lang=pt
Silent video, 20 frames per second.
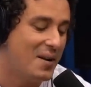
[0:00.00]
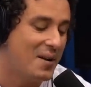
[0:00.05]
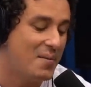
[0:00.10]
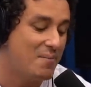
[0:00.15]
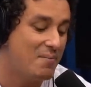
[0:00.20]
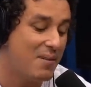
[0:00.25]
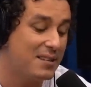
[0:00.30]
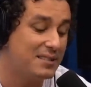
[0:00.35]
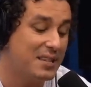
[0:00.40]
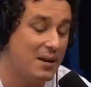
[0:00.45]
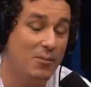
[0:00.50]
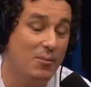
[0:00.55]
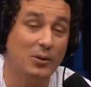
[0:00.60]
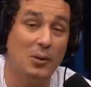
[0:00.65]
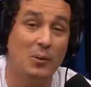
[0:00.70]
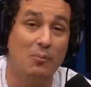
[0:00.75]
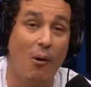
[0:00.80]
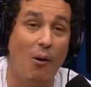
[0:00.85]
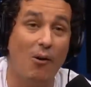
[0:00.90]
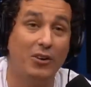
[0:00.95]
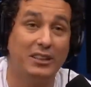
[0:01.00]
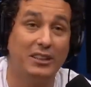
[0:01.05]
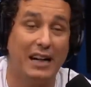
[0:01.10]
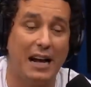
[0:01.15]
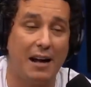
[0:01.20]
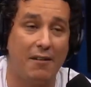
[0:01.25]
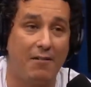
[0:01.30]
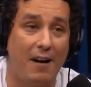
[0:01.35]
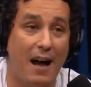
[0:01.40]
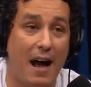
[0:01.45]
Mas é muito bom de
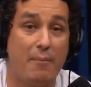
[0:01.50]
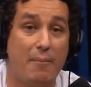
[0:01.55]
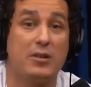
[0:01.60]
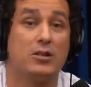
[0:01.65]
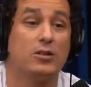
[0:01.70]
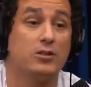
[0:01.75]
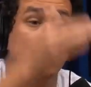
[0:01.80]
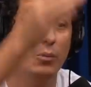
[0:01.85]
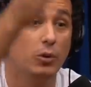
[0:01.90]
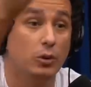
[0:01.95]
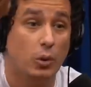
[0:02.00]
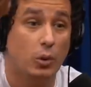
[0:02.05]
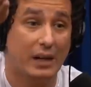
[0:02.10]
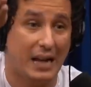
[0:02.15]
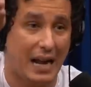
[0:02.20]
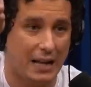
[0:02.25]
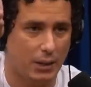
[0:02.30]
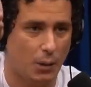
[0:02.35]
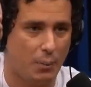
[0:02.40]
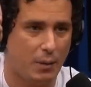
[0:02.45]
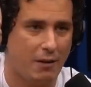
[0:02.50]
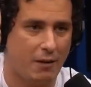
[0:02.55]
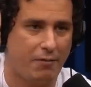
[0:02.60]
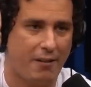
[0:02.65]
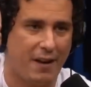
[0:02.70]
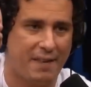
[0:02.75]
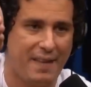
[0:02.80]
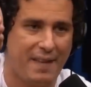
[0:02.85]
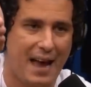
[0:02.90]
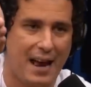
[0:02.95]
gravar, mas eu sou muito grato ao
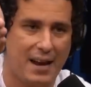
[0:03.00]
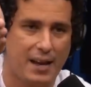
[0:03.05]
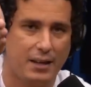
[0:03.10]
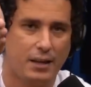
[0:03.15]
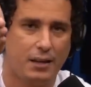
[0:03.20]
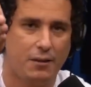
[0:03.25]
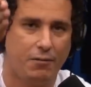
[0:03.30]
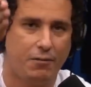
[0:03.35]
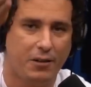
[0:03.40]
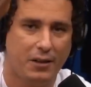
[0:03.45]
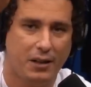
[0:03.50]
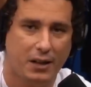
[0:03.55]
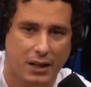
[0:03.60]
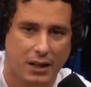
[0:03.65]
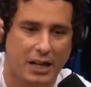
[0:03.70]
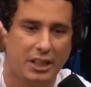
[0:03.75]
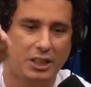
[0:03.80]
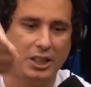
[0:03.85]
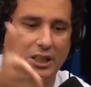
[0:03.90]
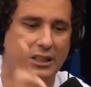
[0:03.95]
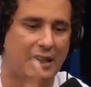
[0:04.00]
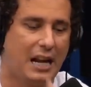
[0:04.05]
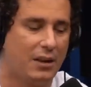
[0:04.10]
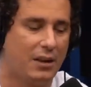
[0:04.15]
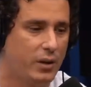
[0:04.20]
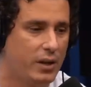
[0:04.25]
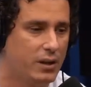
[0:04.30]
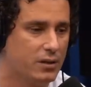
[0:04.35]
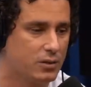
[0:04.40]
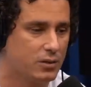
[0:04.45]
Parafernália, que fique
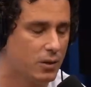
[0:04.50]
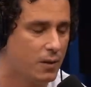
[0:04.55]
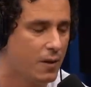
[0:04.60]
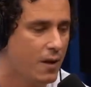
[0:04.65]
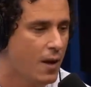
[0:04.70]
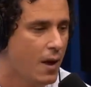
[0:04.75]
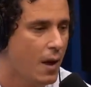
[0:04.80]
registrado isso,